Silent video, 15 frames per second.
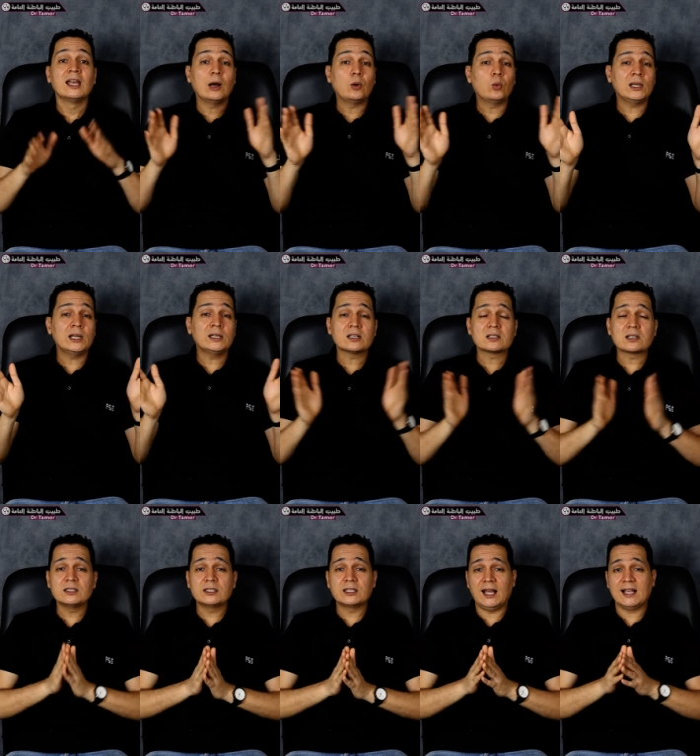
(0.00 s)
اولا يا
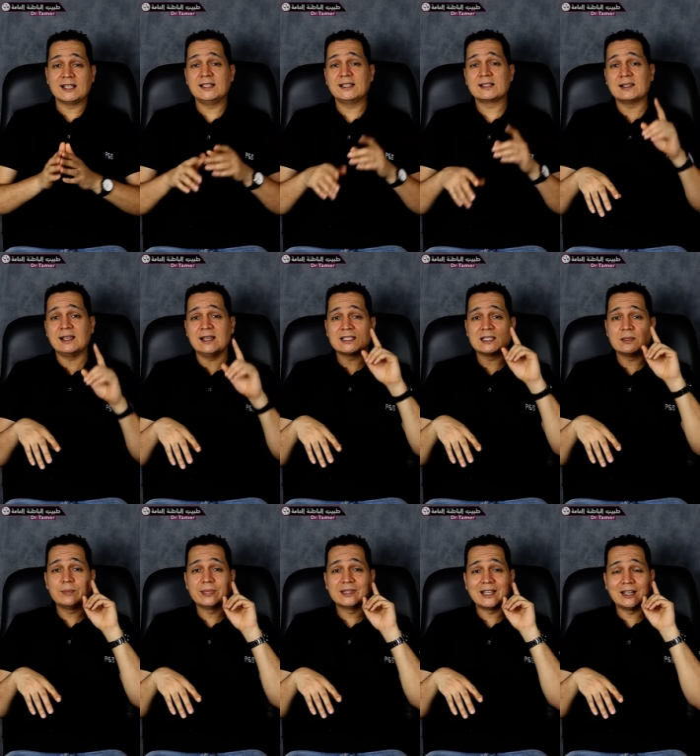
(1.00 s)
صديقي العزيز
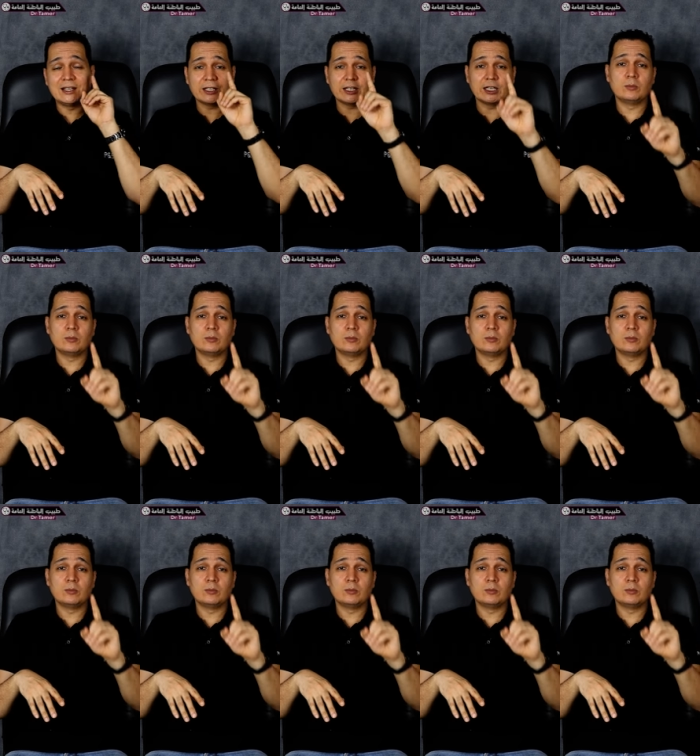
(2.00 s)
لازم بالتاريخ